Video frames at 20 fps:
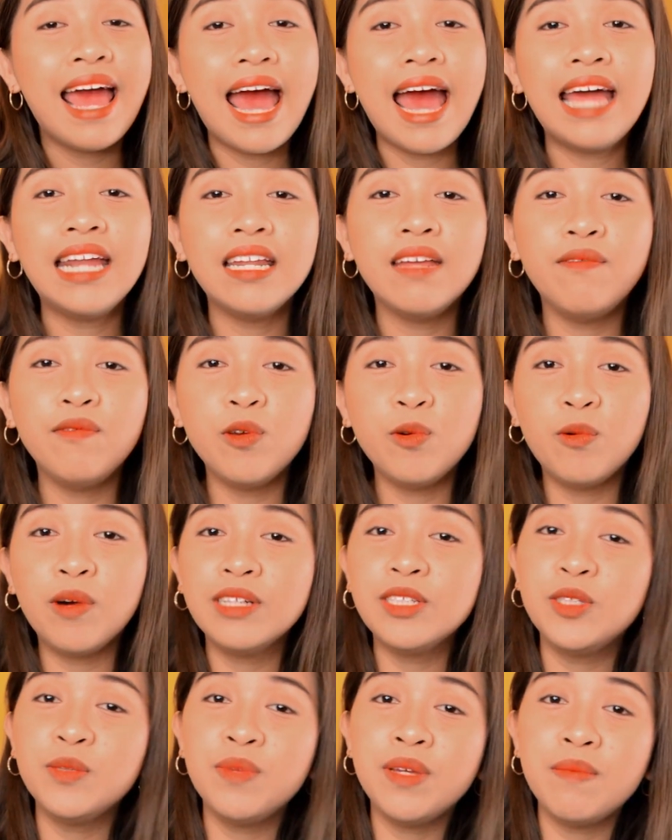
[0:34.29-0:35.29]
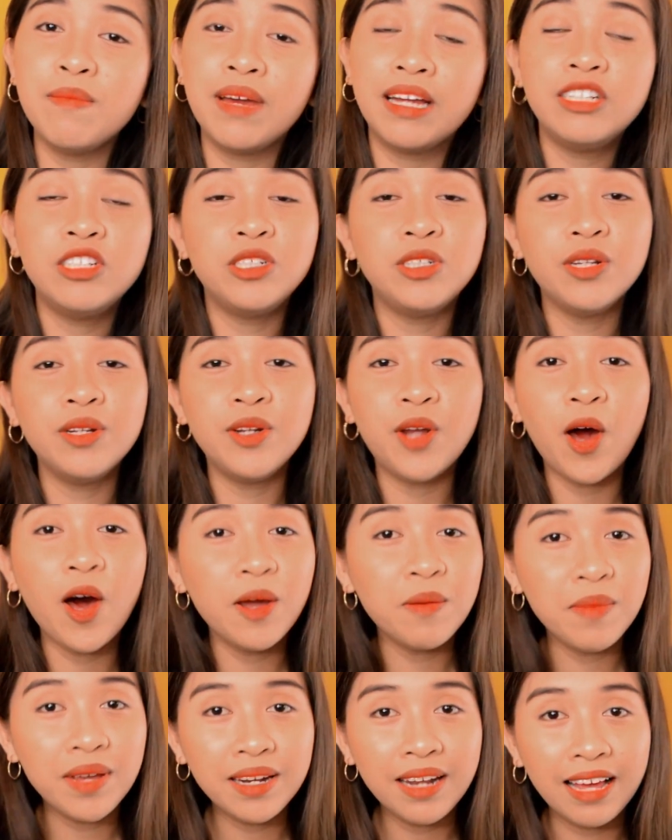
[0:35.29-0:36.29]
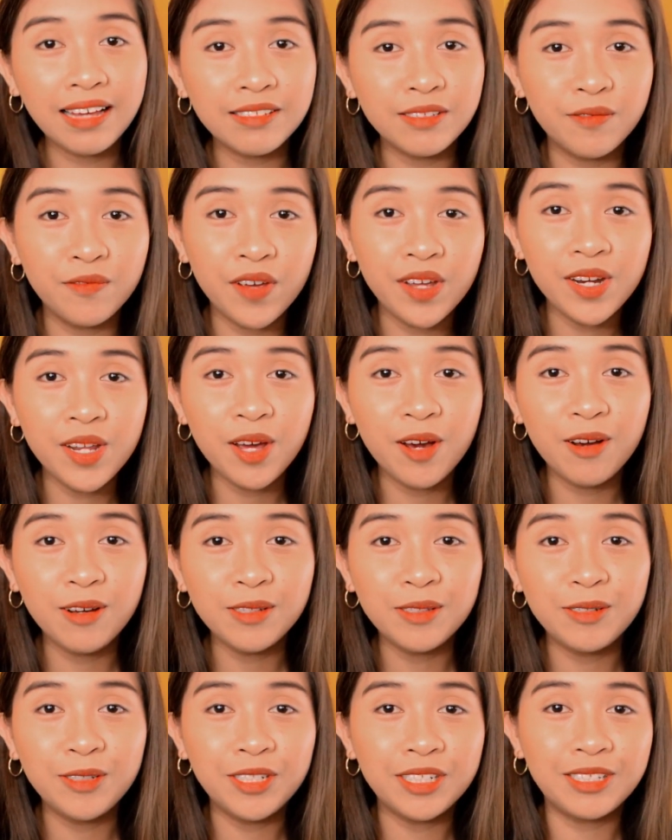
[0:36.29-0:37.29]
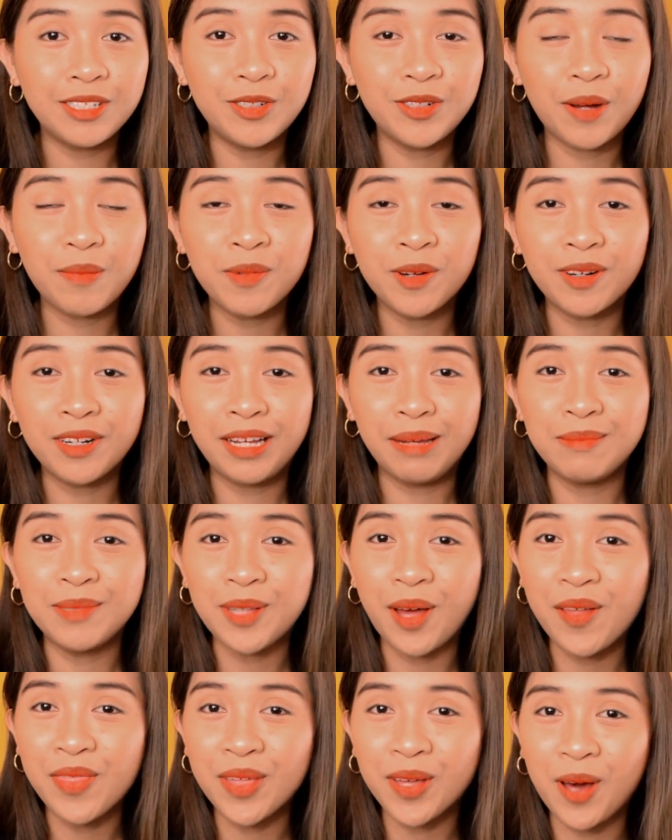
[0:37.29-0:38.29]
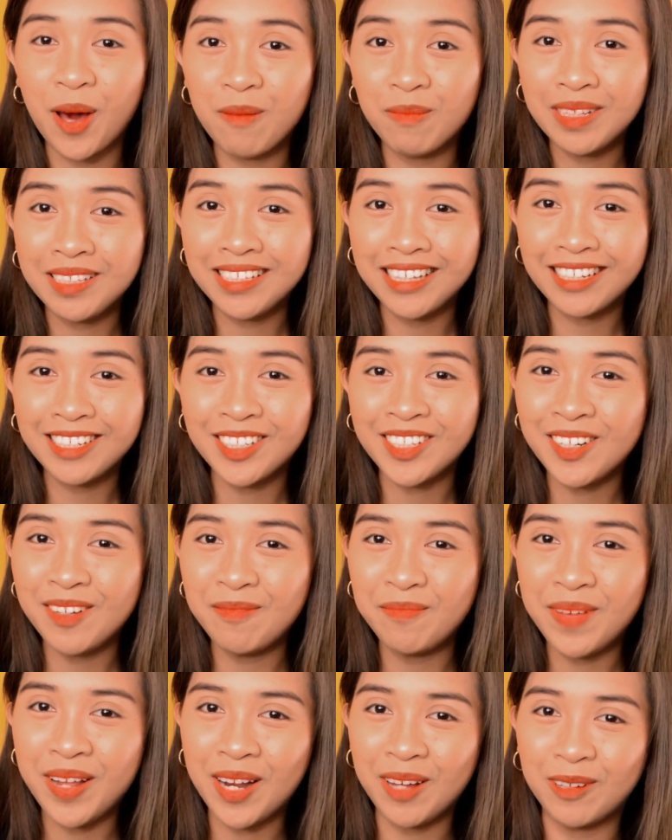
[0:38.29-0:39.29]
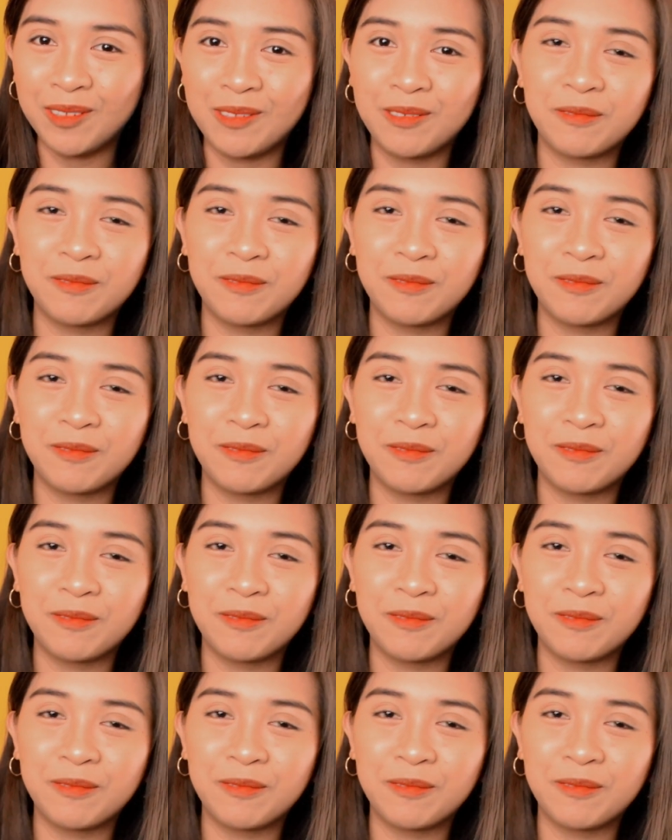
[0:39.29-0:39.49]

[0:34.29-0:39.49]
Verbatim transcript: And if you want to be mentioned on my next video, so just drop your names on the comment section below.